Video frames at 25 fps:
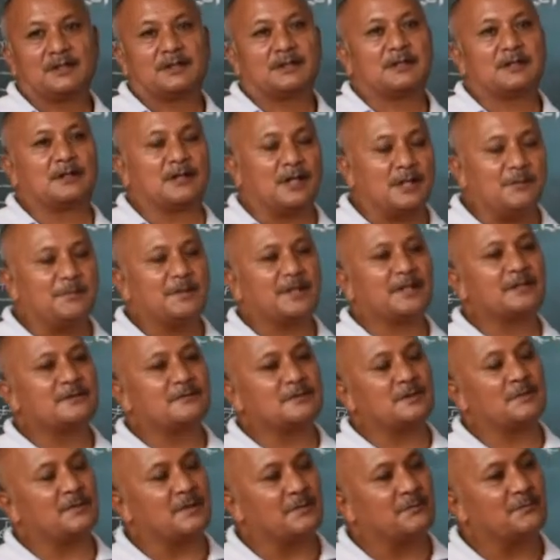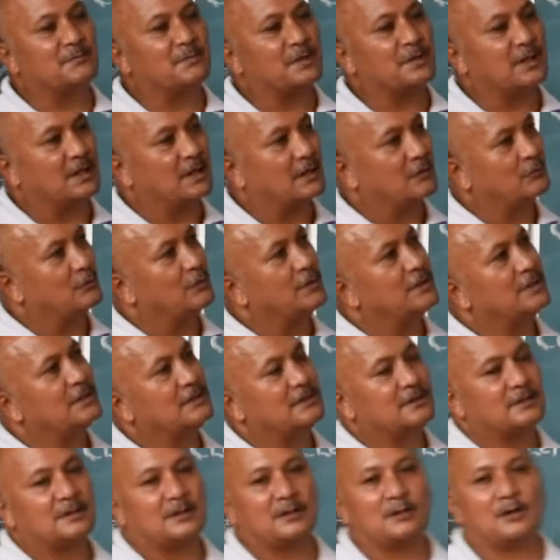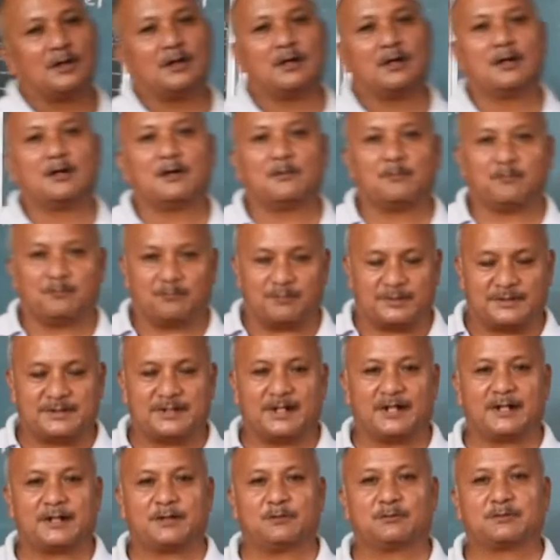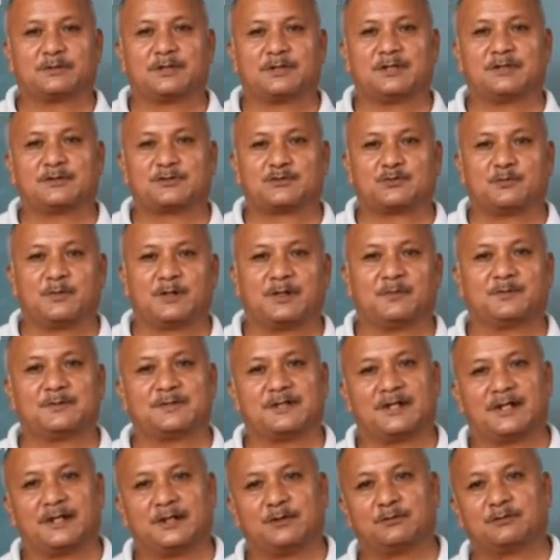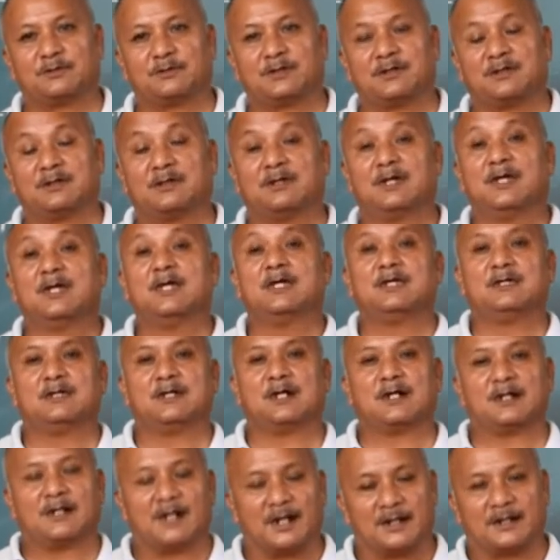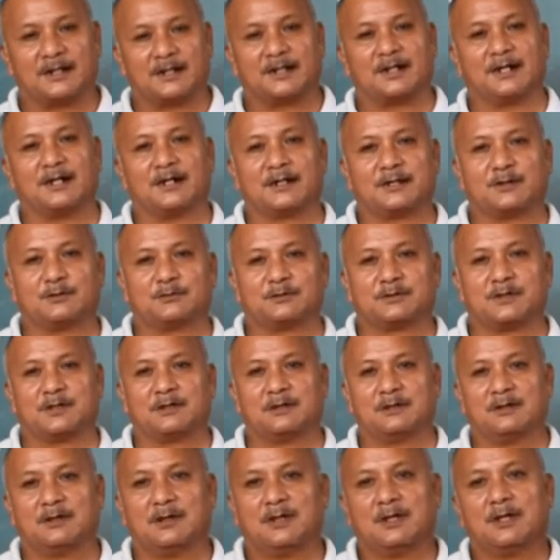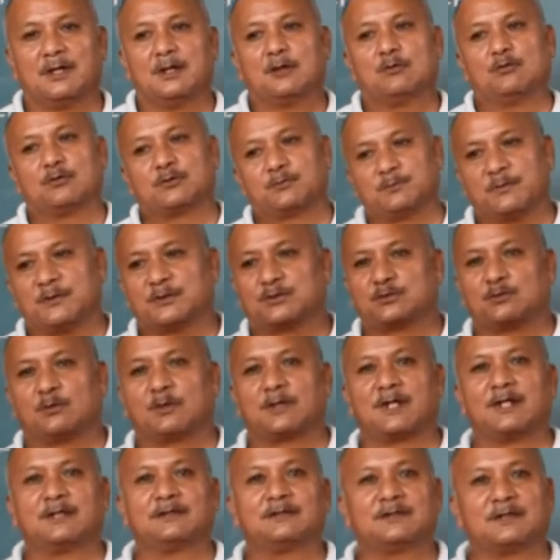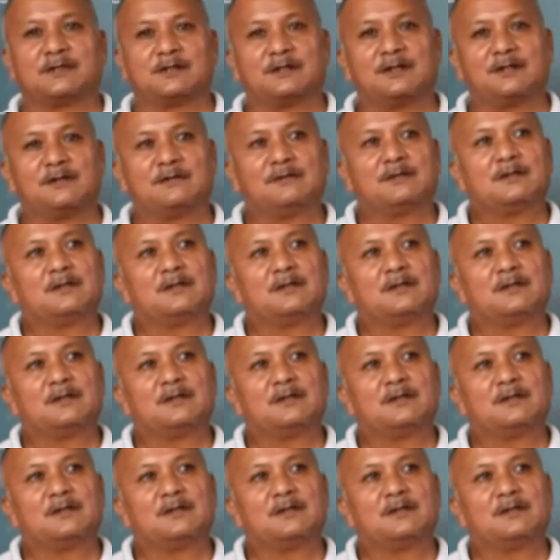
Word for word: कि कई बार जब हम आ, कोई आ, बजा रहे होते हैं इंस्ट्रूमेंट बजा रहे होते हैं या गाना गा रहे होते हैं उसमें सौरांतल